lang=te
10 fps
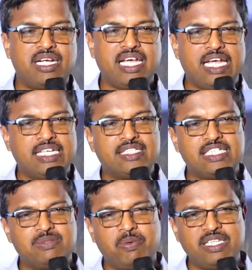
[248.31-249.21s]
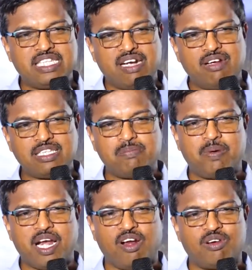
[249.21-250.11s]
అంటే చచ్చిపోయిన తర్వాత
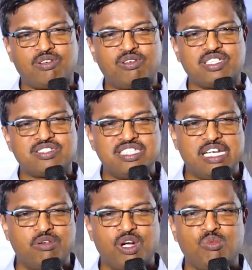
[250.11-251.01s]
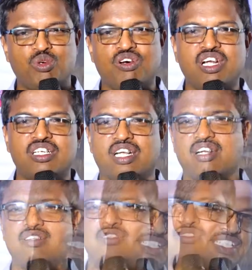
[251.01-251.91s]
పరలోకం కోసం దేవుణ్ణి
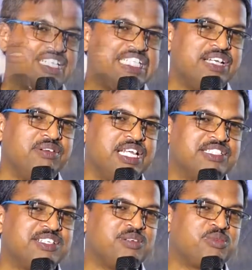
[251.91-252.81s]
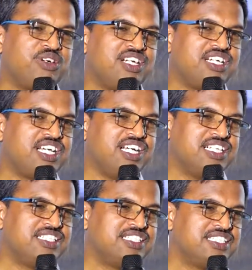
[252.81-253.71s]
నమ్ముకోవాలంటున్నారు అంటే దేవుణ్ణి ఎందుకు నమ్ముకోవాలంటే
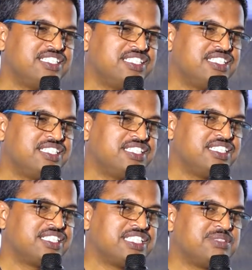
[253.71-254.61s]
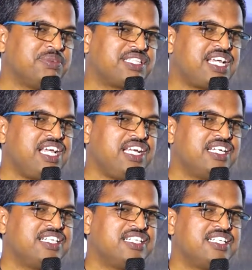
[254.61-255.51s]
చచ్చిపోతే
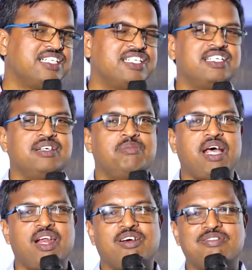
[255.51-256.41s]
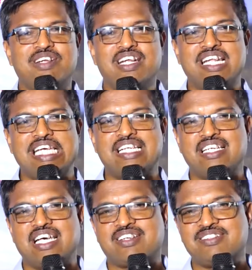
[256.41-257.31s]
పరలోకం వెళ్ళాలి
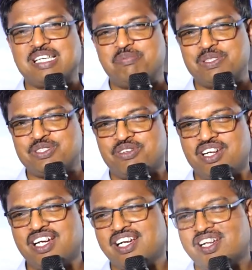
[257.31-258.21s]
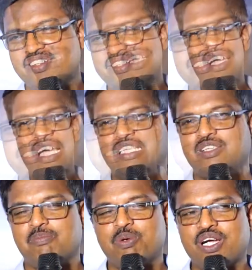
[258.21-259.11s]
నరకం తప్పించుకోవాలి అంటున్నారు అది
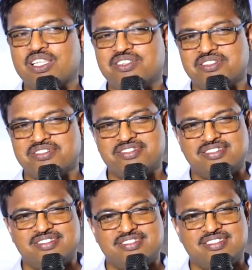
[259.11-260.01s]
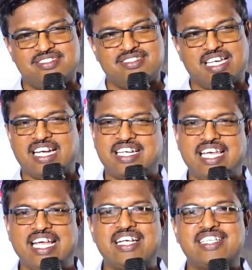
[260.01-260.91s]
తప్పు కాదు కరెక్టే